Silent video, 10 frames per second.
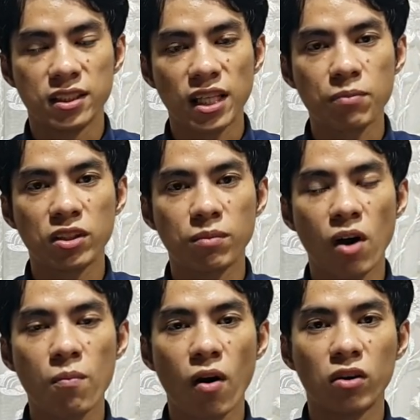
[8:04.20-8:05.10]
chẳng muốn là
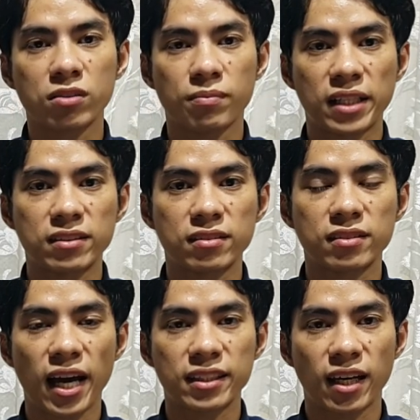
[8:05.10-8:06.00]
bong bổn sầm lại
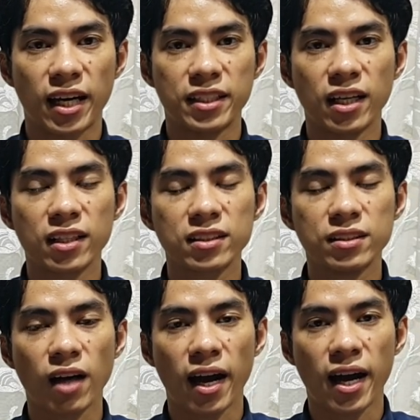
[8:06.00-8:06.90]
sai lại nấm
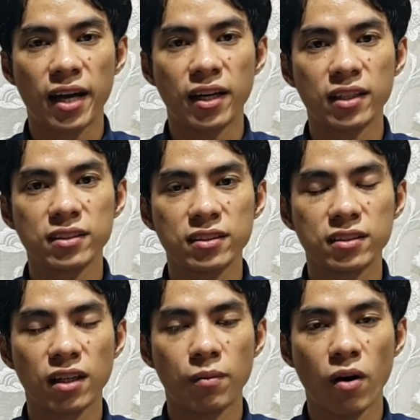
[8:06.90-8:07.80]
cứ à hà nấm
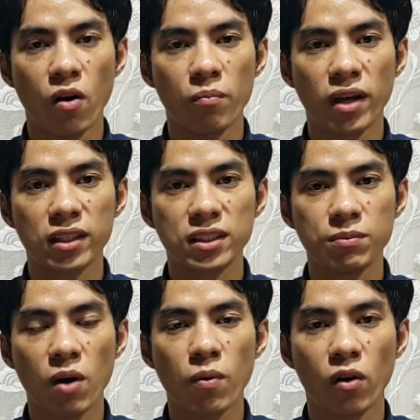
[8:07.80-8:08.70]
cứ cầu mà hồn nấm cứ
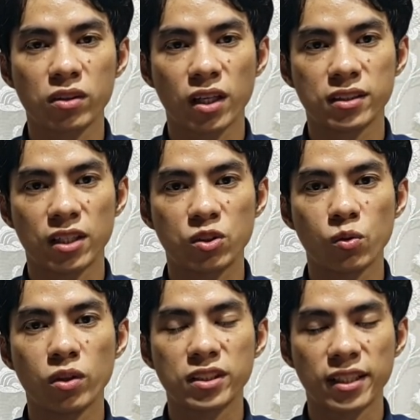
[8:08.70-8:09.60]
bong bổn rơi tại
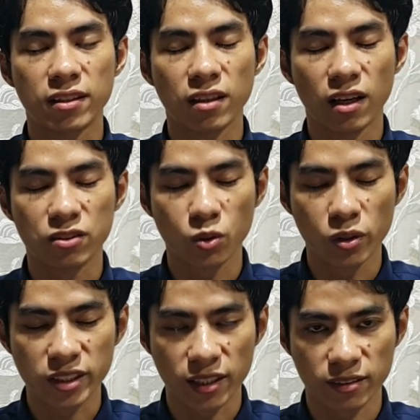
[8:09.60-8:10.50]
chua chân
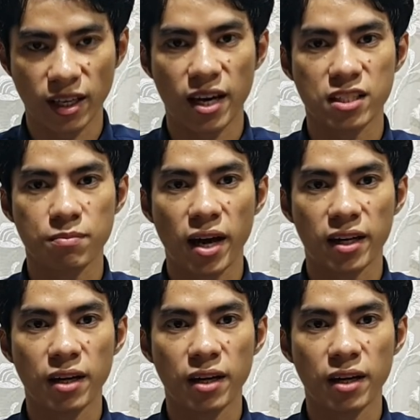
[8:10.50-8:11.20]
xua chân sai cho bà